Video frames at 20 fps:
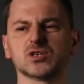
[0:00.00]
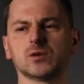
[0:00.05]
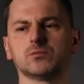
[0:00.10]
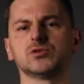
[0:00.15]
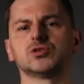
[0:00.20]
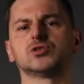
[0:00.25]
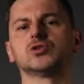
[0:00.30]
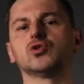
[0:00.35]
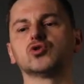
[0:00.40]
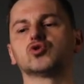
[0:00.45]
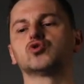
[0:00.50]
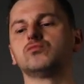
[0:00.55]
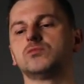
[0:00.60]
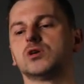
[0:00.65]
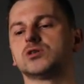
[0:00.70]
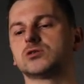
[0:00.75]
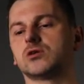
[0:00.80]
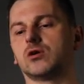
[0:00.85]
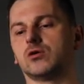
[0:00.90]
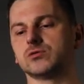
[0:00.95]
żeby
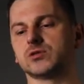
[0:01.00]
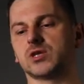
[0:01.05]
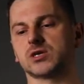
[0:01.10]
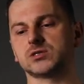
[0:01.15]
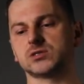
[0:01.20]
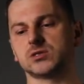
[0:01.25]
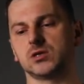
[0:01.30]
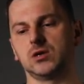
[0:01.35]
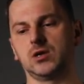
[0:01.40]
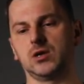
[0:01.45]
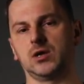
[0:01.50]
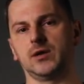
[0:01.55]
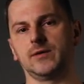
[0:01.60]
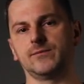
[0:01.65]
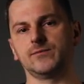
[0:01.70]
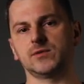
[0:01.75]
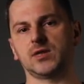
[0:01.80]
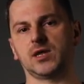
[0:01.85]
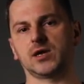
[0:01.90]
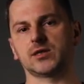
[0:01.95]
zrozumieć kontekst
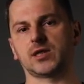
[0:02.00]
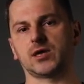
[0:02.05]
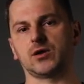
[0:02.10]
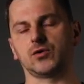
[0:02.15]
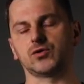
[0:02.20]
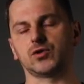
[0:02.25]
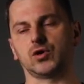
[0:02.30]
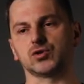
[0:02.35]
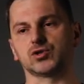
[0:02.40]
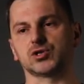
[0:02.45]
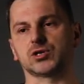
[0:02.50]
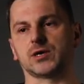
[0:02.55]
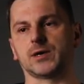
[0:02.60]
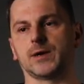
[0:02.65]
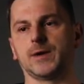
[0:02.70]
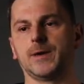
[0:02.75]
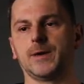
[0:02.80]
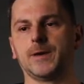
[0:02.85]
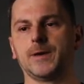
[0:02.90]
tej, tej otoczki.